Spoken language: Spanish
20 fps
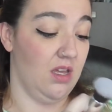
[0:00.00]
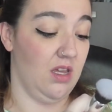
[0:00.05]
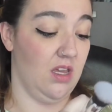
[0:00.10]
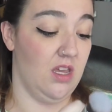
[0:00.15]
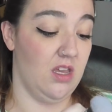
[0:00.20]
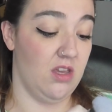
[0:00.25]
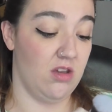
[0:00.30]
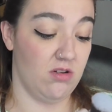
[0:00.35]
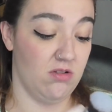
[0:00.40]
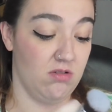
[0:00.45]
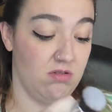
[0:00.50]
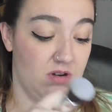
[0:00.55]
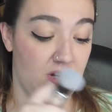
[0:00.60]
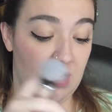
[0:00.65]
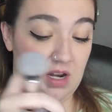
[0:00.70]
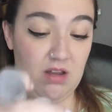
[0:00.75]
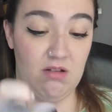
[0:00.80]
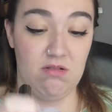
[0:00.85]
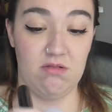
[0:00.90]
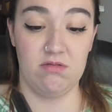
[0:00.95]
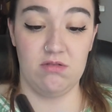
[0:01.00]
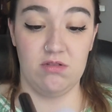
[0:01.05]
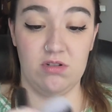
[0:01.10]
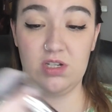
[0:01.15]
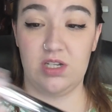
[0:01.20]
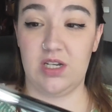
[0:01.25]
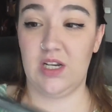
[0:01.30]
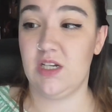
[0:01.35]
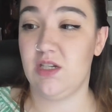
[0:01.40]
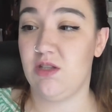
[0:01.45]
y yo creo, no
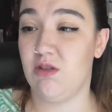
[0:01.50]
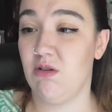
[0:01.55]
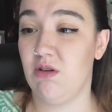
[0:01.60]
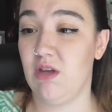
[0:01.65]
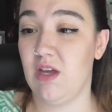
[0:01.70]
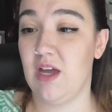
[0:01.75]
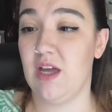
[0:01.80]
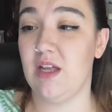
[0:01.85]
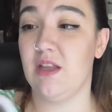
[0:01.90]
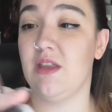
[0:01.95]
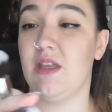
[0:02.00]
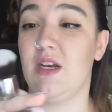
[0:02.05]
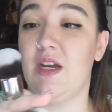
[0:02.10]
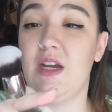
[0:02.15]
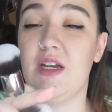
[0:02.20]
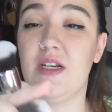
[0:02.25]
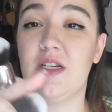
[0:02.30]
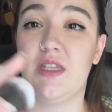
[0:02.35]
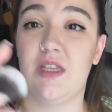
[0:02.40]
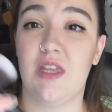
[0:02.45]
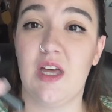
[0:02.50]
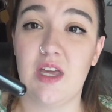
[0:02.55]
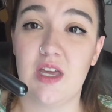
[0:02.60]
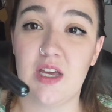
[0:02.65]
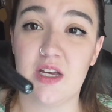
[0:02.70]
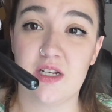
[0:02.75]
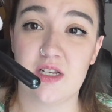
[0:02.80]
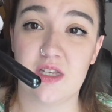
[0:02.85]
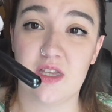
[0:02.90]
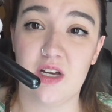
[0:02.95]
sé, estoy entre esta y
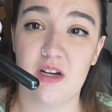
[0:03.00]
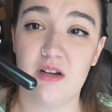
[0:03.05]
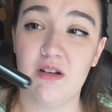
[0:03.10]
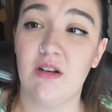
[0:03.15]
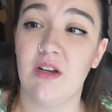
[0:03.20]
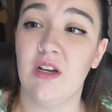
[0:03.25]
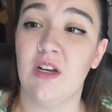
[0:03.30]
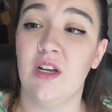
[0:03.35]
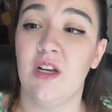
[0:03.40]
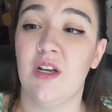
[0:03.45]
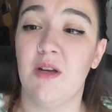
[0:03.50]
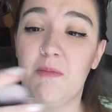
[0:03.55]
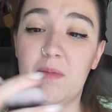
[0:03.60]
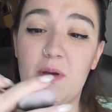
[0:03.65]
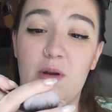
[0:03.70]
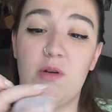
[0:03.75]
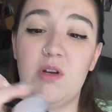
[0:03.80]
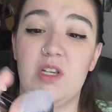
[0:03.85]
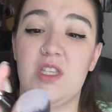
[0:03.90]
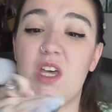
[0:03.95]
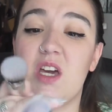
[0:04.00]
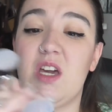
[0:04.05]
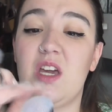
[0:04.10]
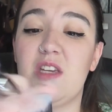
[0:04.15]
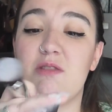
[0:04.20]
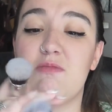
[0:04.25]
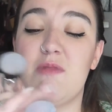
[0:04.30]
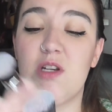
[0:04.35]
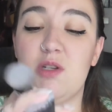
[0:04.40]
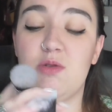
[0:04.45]
esta pero esta que
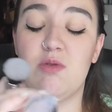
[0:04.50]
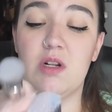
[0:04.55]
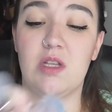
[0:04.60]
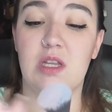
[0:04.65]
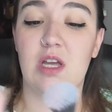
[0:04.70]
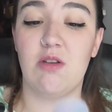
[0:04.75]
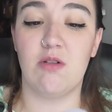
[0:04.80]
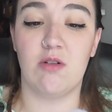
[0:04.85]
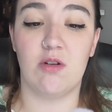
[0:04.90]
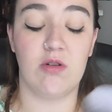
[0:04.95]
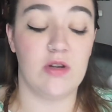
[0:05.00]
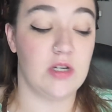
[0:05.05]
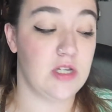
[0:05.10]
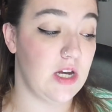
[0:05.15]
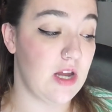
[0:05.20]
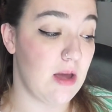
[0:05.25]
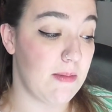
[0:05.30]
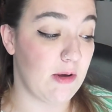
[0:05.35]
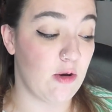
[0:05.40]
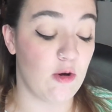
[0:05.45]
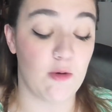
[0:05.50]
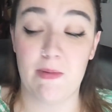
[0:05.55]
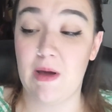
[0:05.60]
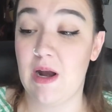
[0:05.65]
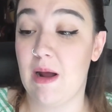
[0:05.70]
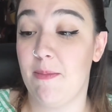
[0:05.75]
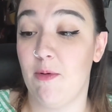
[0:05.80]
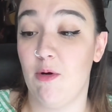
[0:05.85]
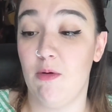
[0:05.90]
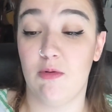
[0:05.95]
es más suelta yo creo que sería mejor
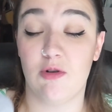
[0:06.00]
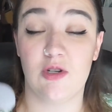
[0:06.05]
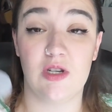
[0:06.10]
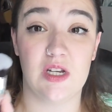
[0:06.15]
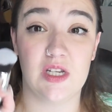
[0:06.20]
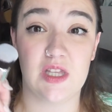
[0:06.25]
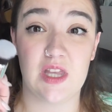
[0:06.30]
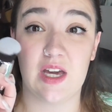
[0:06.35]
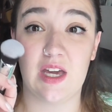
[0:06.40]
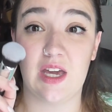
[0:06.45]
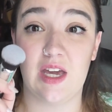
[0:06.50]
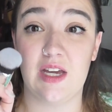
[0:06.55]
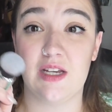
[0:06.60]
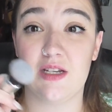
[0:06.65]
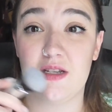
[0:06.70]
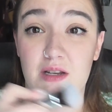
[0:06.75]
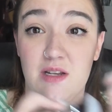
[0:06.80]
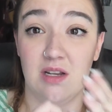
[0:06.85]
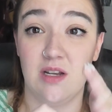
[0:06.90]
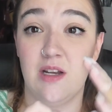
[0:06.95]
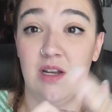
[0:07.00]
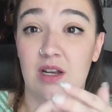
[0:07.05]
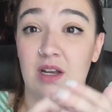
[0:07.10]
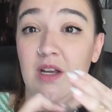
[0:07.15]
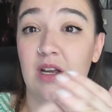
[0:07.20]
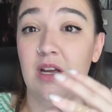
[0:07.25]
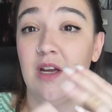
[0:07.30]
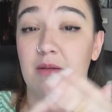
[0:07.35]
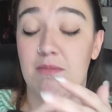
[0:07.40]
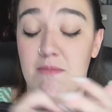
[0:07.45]
para polvos. Esta que es
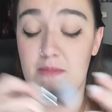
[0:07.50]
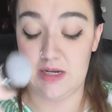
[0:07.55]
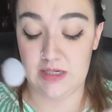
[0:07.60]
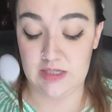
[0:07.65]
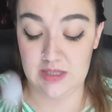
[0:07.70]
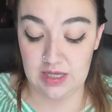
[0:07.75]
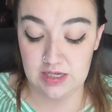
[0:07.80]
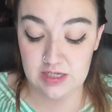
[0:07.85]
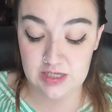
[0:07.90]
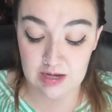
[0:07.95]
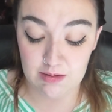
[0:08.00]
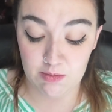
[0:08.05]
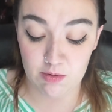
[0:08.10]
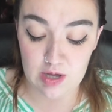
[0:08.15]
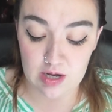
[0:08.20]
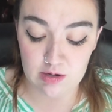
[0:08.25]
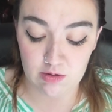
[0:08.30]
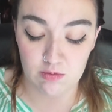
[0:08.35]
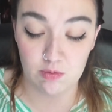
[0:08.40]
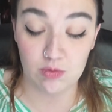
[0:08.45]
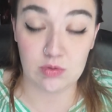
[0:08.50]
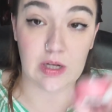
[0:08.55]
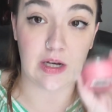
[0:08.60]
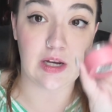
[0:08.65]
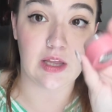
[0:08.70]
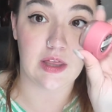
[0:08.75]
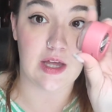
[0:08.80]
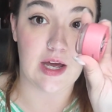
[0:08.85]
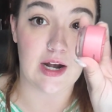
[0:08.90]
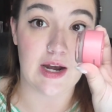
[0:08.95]
más densa voy a
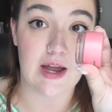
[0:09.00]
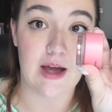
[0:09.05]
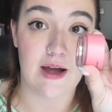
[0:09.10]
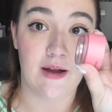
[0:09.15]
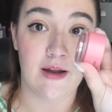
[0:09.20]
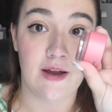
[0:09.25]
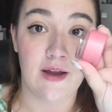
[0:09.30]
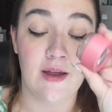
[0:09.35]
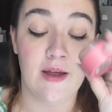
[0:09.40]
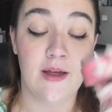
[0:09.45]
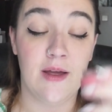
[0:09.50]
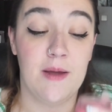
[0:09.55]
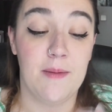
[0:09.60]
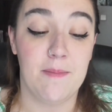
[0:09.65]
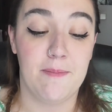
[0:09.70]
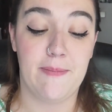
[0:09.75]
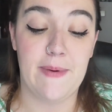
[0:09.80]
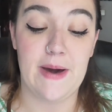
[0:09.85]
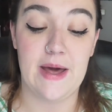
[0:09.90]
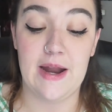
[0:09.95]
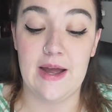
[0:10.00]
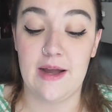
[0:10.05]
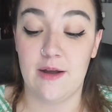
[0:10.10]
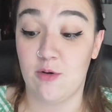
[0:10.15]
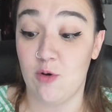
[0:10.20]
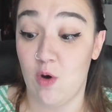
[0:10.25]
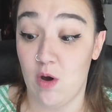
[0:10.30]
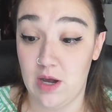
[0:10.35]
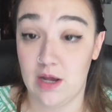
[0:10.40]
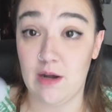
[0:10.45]
utilizarla para
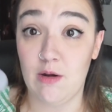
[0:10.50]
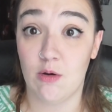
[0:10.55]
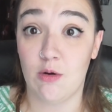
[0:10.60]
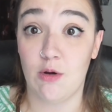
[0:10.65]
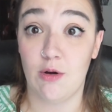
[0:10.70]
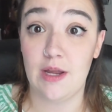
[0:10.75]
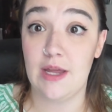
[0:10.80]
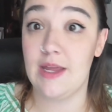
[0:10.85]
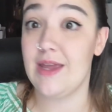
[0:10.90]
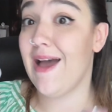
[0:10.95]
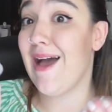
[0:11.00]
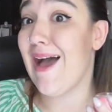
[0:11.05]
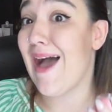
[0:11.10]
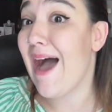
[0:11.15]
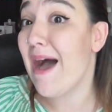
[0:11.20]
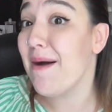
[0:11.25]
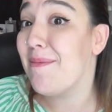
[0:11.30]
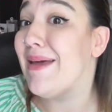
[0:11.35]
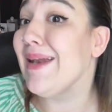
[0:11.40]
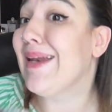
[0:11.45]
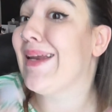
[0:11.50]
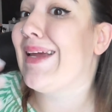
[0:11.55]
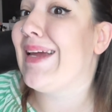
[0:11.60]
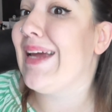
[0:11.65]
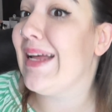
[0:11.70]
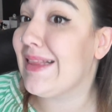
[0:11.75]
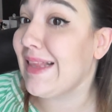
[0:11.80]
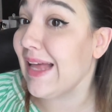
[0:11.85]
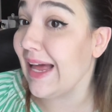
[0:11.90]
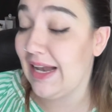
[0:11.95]
cogerlo con ella. A ver
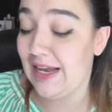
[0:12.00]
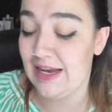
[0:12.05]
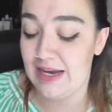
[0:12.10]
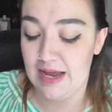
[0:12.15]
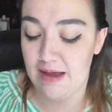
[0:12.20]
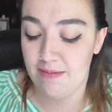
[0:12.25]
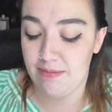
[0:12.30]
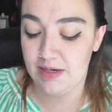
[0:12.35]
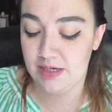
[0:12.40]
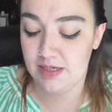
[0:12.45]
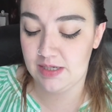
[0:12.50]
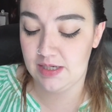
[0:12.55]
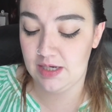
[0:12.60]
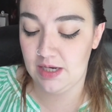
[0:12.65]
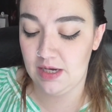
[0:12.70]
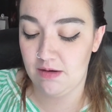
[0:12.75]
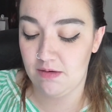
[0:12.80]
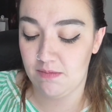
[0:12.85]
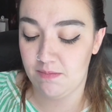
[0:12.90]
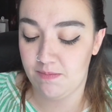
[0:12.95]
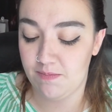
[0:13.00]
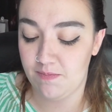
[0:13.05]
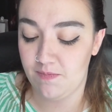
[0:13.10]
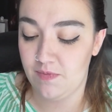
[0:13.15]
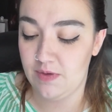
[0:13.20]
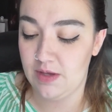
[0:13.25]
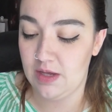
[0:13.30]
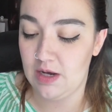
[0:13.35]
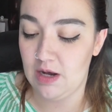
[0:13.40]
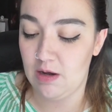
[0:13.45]
qué tal, a ver si
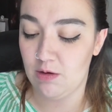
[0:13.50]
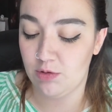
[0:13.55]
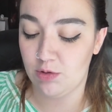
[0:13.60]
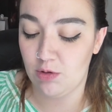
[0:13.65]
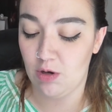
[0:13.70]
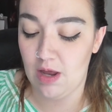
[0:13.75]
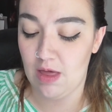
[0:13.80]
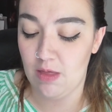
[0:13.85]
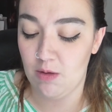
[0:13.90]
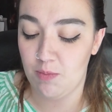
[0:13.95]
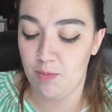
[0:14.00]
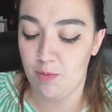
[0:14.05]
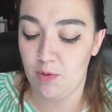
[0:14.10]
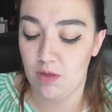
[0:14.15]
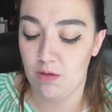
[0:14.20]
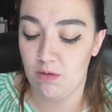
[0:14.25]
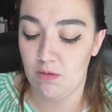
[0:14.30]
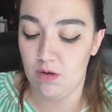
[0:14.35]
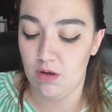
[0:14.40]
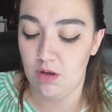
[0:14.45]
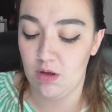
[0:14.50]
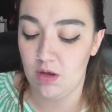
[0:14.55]
en el otro lado puedo